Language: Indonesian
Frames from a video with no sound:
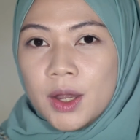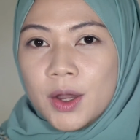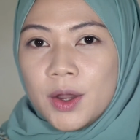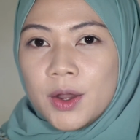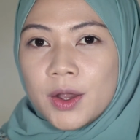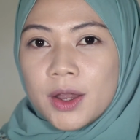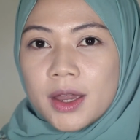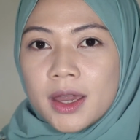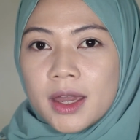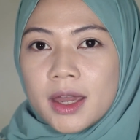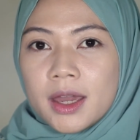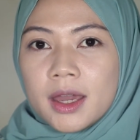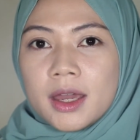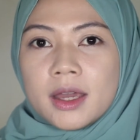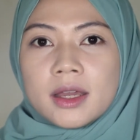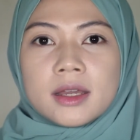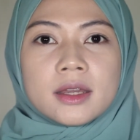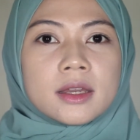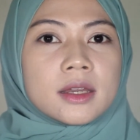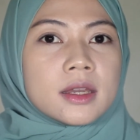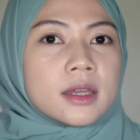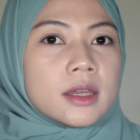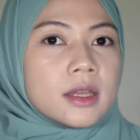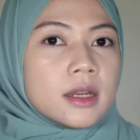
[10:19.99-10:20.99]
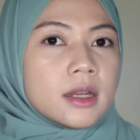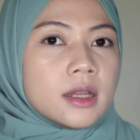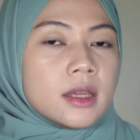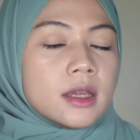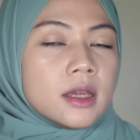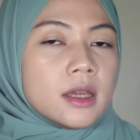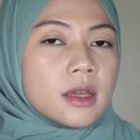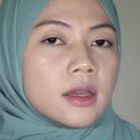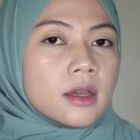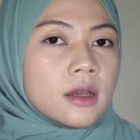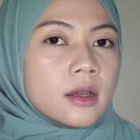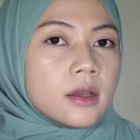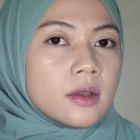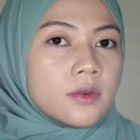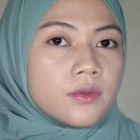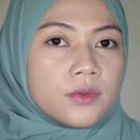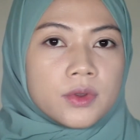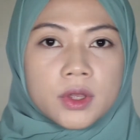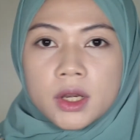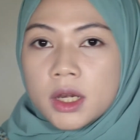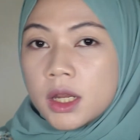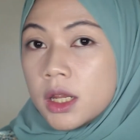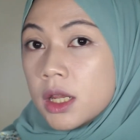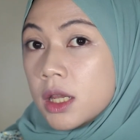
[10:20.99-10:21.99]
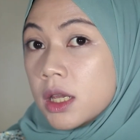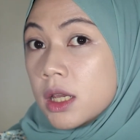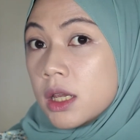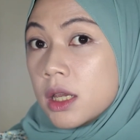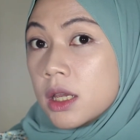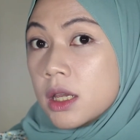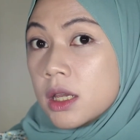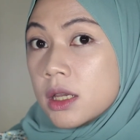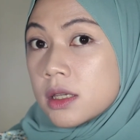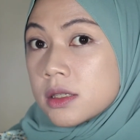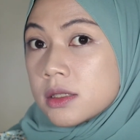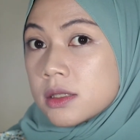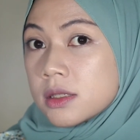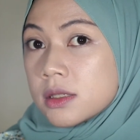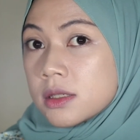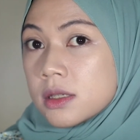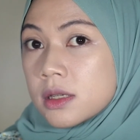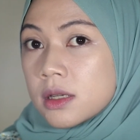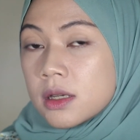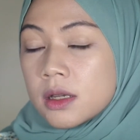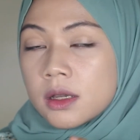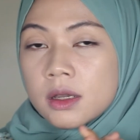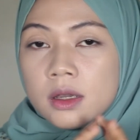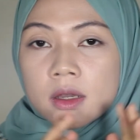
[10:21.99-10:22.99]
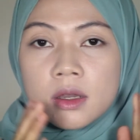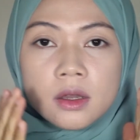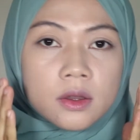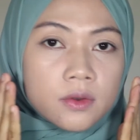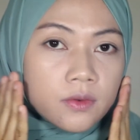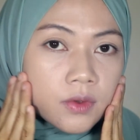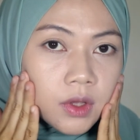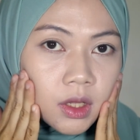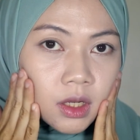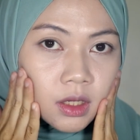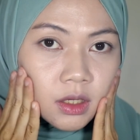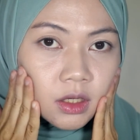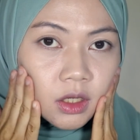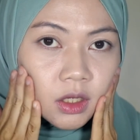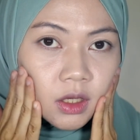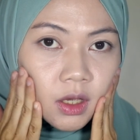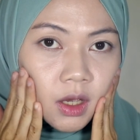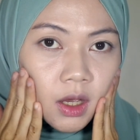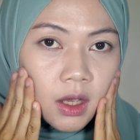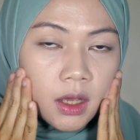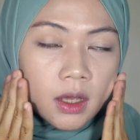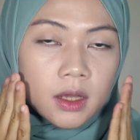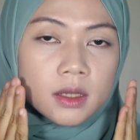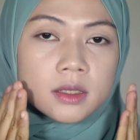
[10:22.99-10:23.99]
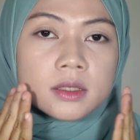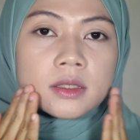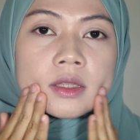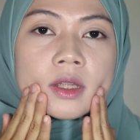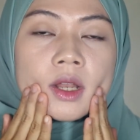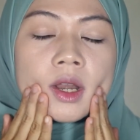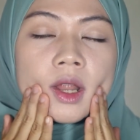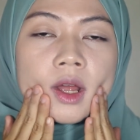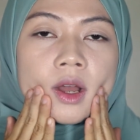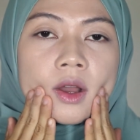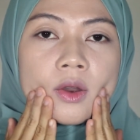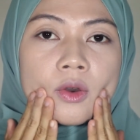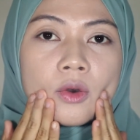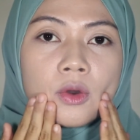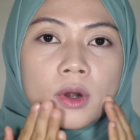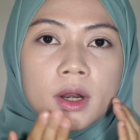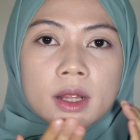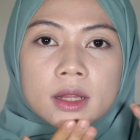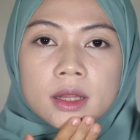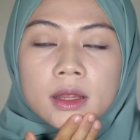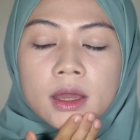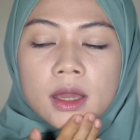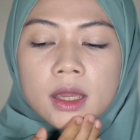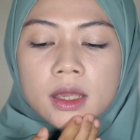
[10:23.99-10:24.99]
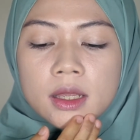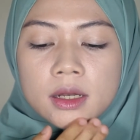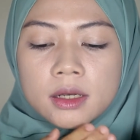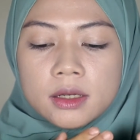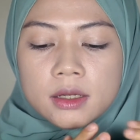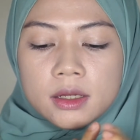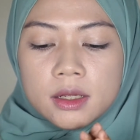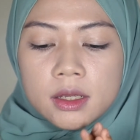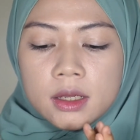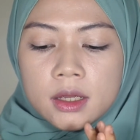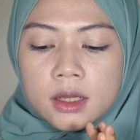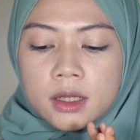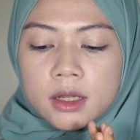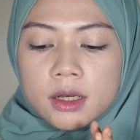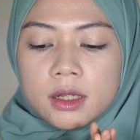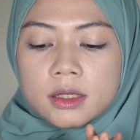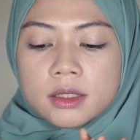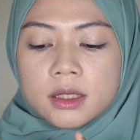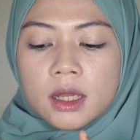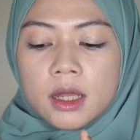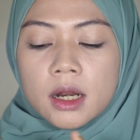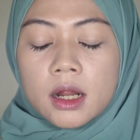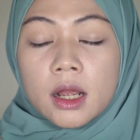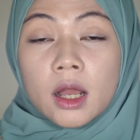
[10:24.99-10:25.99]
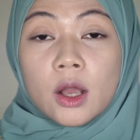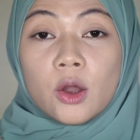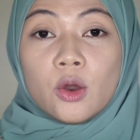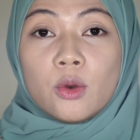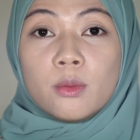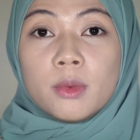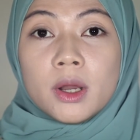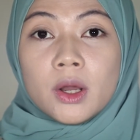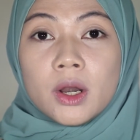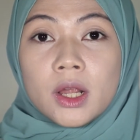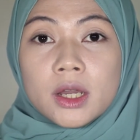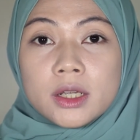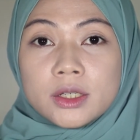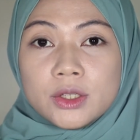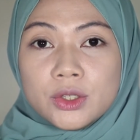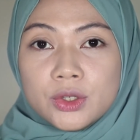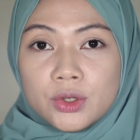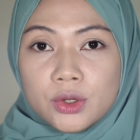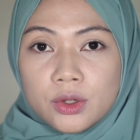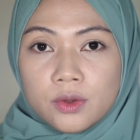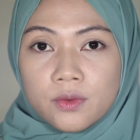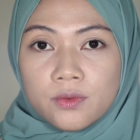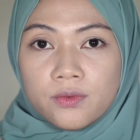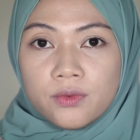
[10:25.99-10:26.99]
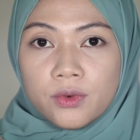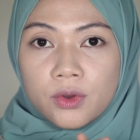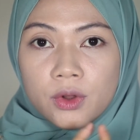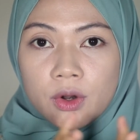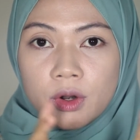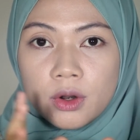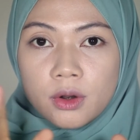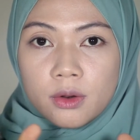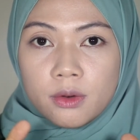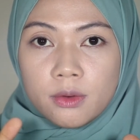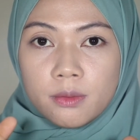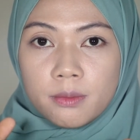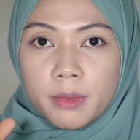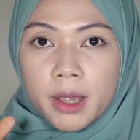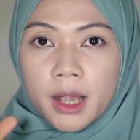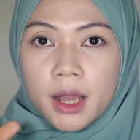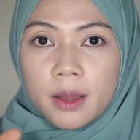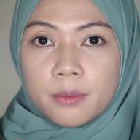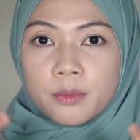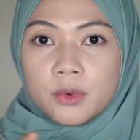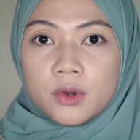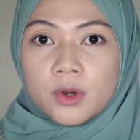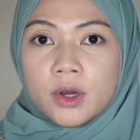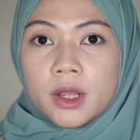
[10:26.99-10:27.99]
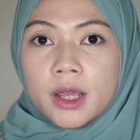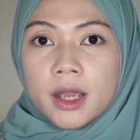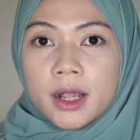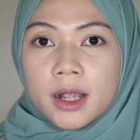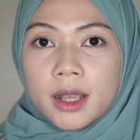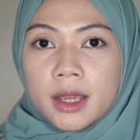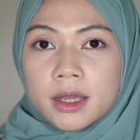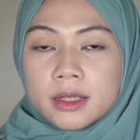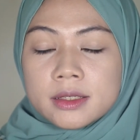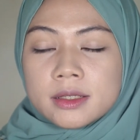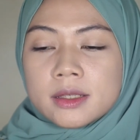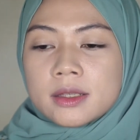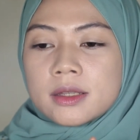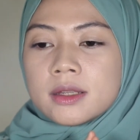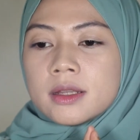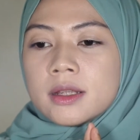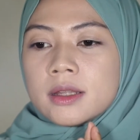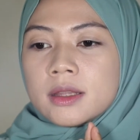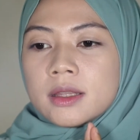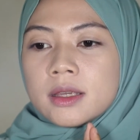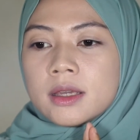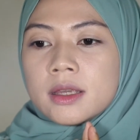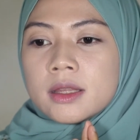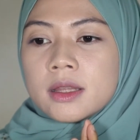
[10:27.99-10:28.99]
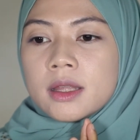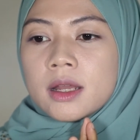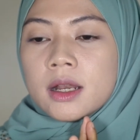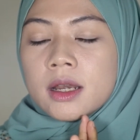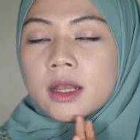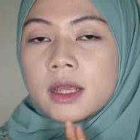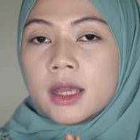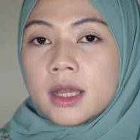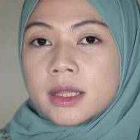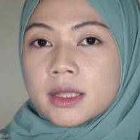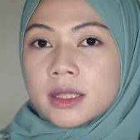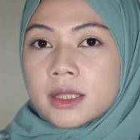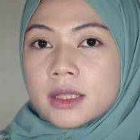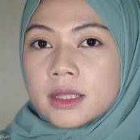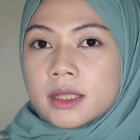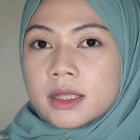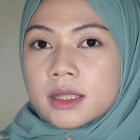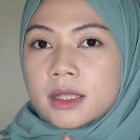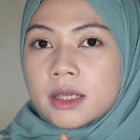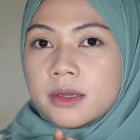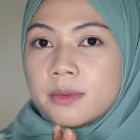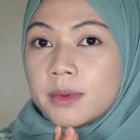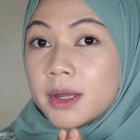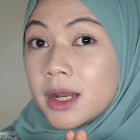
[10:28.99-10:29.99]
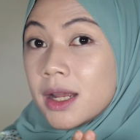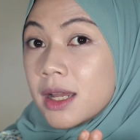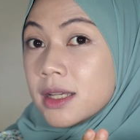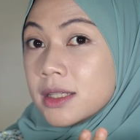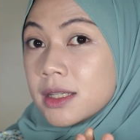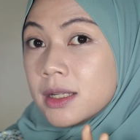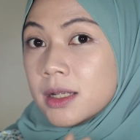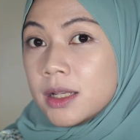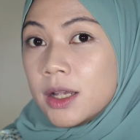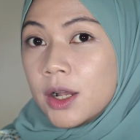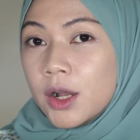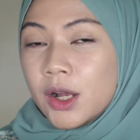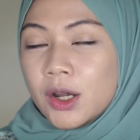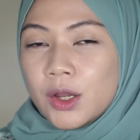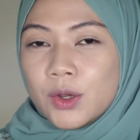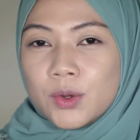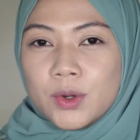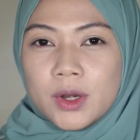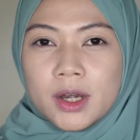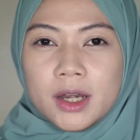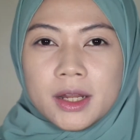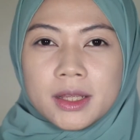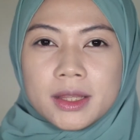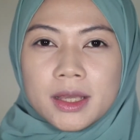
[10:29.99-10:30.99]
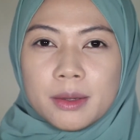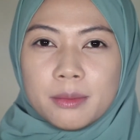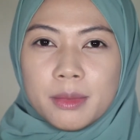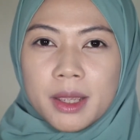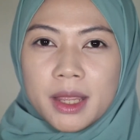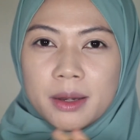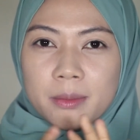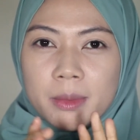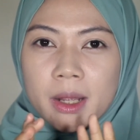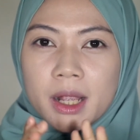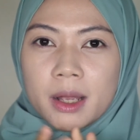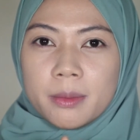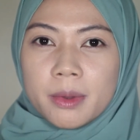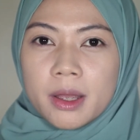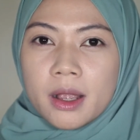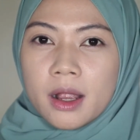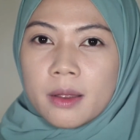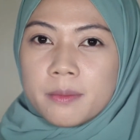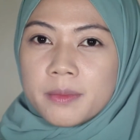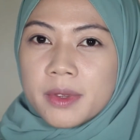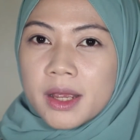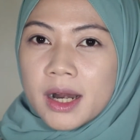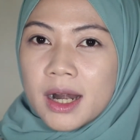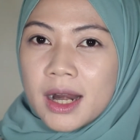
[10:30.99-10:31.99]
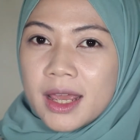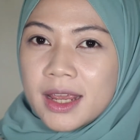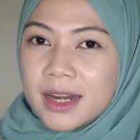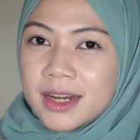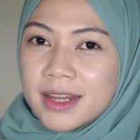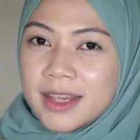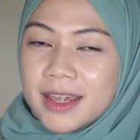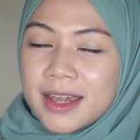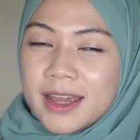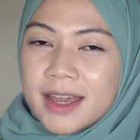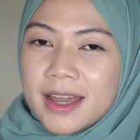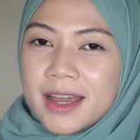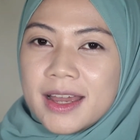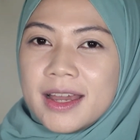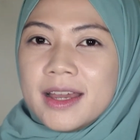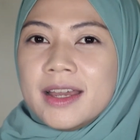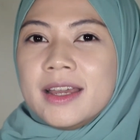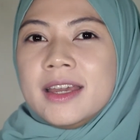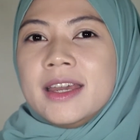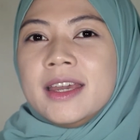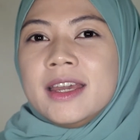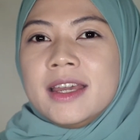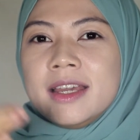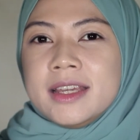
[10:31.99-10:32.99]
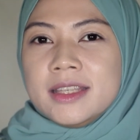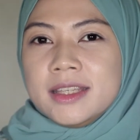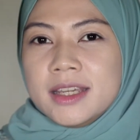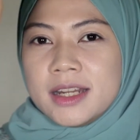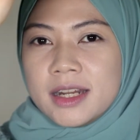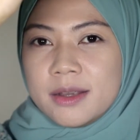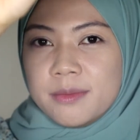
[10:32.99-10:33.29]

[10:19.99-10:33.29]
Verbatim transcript: oke okay, ini finish finishnya setelah aku ratain dan sekarang aku mau lanjut full makeup dulu ya guys nanti kita lihat gimana hasilnya kalau udah ditambahin makeup yang lainnya jangan